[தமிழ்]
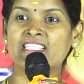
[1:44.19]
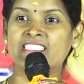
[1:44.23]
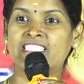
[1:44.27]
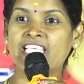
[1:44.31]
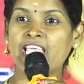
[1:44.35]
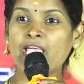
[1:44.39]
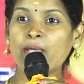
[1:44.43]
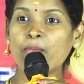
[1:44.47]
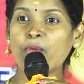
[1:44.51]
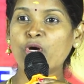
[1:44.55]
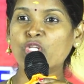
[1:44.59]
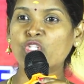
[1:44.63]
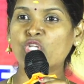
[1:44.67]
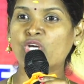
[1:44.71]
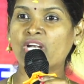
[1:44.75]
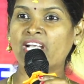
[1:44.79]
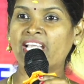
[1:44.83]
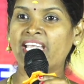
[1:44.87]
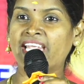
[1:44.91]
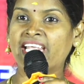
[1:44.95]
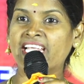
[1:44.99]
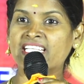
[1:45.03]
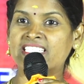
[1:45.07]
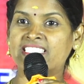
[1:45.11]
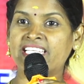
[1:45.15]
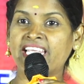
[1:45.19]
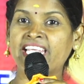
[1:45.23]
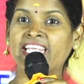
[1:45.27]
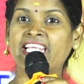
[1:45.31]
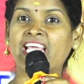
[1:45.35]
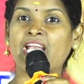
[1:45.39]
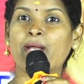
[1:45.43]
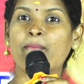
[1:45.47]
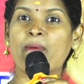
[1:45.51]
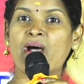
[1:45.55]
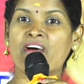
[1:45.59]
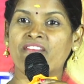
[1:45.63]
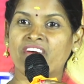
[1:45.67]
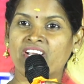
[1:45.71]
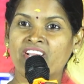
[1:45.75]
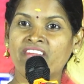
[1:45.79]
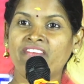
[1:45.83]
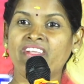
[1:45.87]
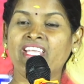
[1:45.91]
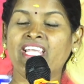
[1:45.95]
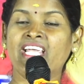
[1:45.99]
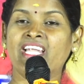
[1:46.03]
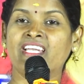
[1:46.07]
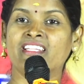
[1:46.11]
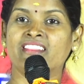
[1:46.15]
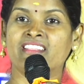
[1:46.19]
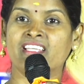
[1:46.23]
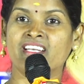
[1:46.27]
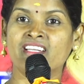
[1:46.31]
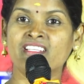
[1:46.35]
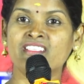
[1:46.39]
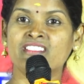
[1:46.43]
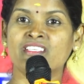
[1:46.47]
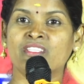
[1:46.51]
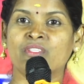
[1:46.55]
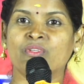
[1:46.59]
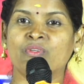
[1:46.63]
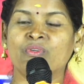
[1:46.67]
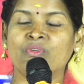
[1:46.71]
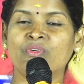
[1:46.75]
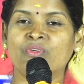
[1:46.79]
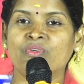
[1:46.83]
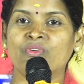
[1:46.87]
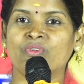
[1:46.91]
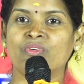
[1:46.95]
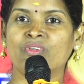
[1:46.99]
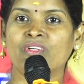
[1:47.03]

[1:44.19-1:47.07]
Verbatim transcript: சீமதுரை நீங்கள் சீக்கிரமாக வருவீங்கன்னு தெரிஞ்சதும்